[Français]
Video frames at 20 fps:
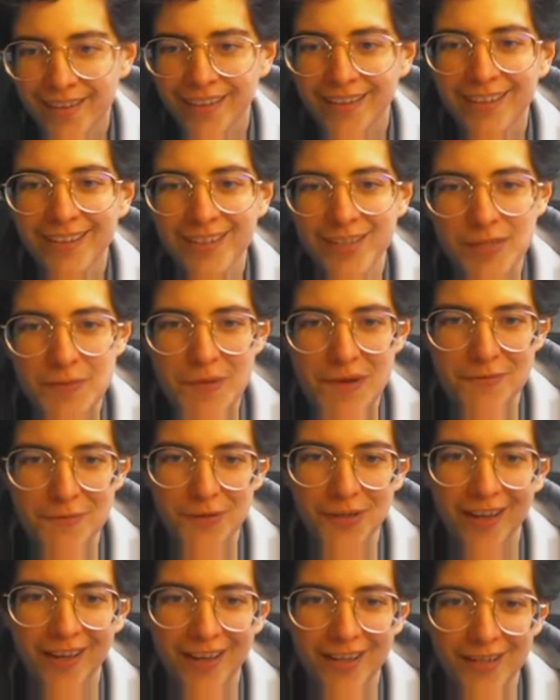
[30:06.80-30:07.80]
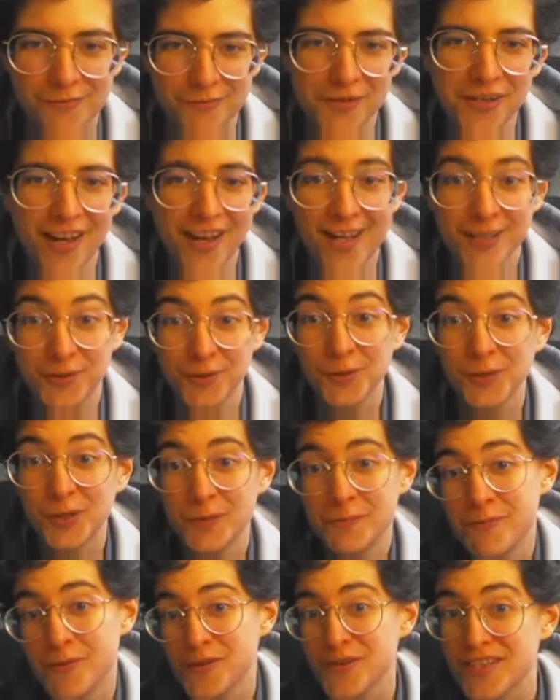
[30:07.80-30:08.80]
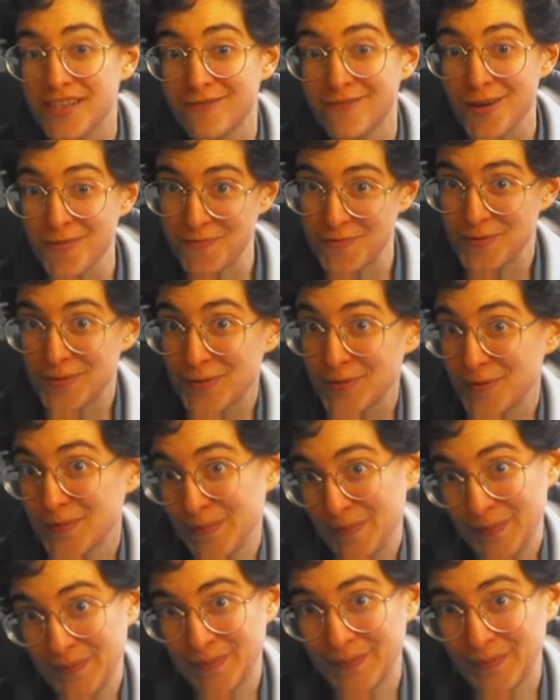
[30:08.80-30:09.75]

Et il bah, faudra, attendre pour en savoir plus.